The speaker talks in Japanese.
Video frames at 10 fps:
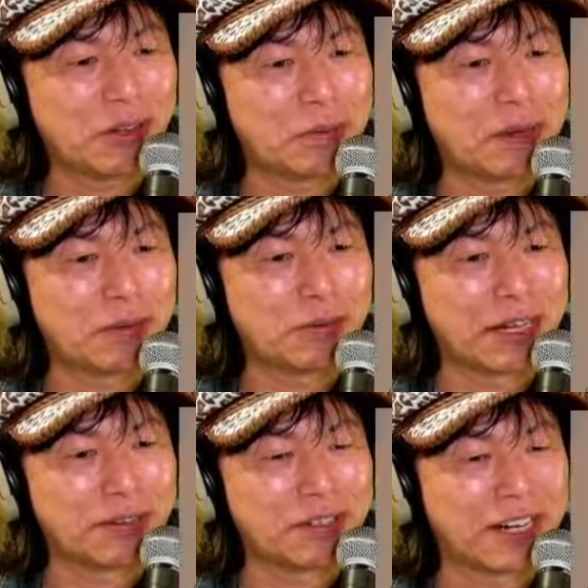れ今
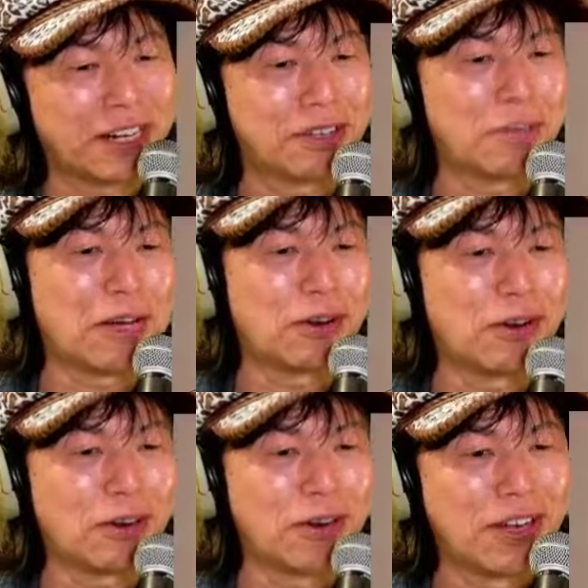前の振り返りねほんでまあ
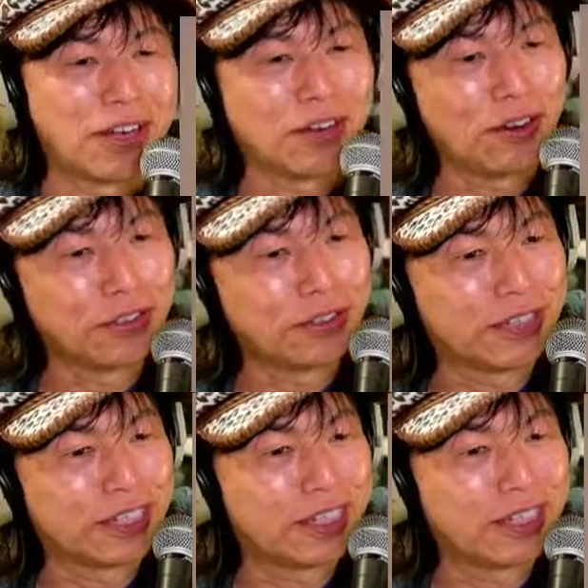こうこういうふ
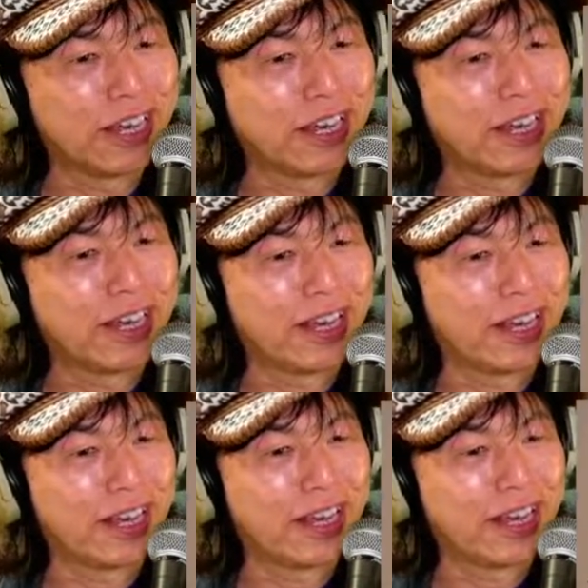うにね、
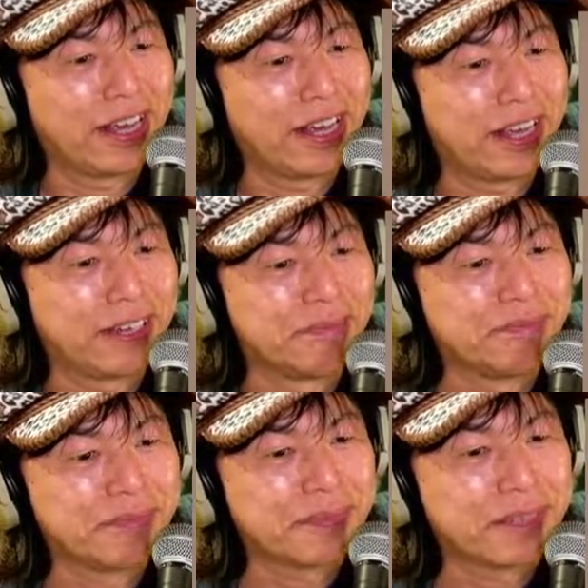
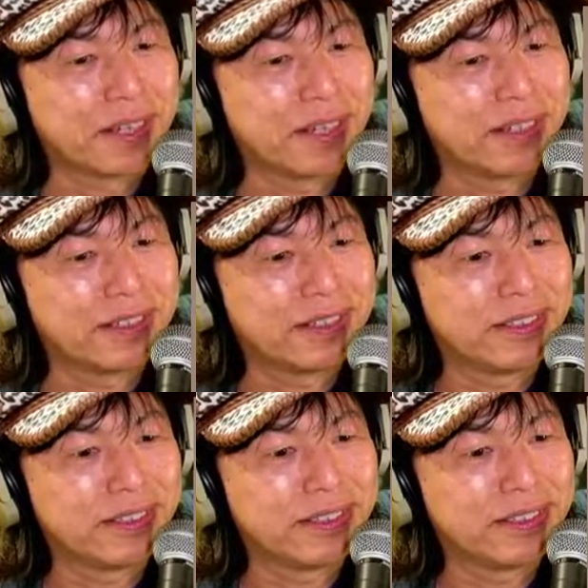
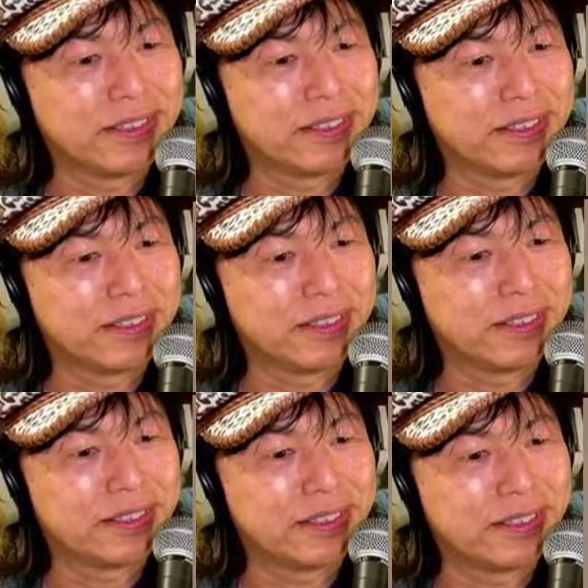えー、
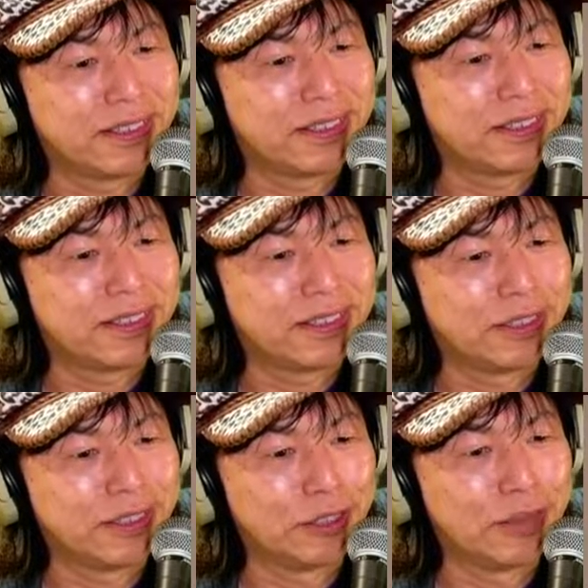
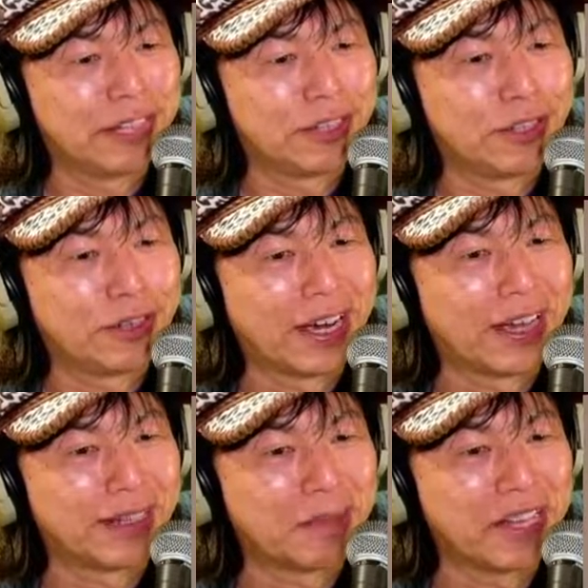図面っていう
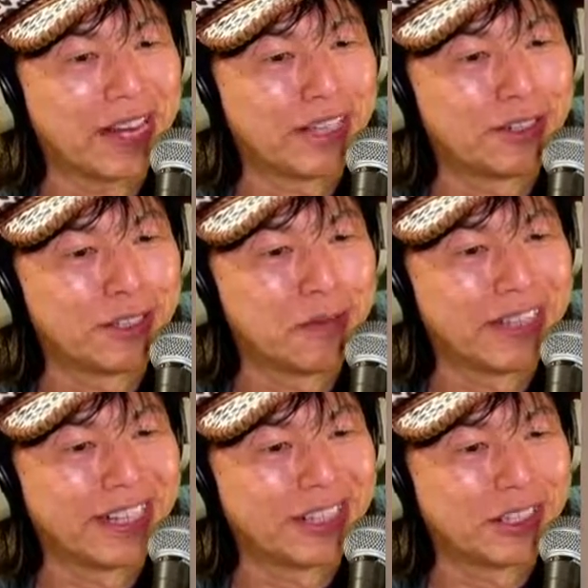か、まあ、手書きの図
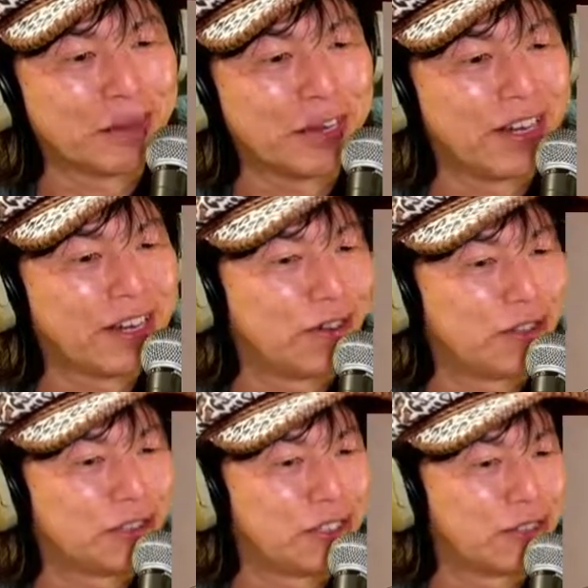面なんですけどもねこ
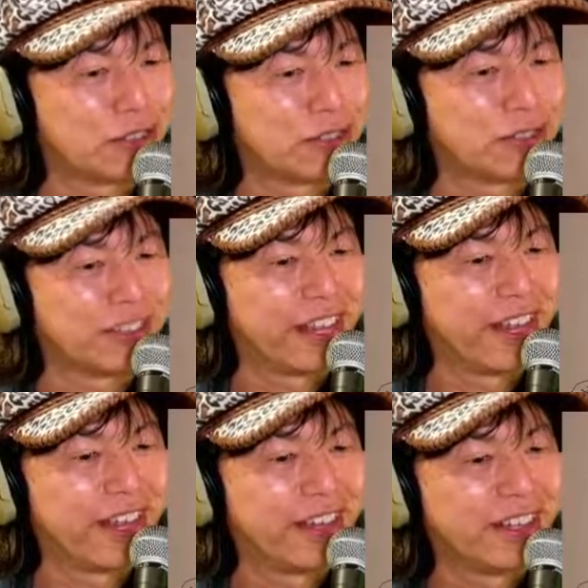ういう仕様書を作って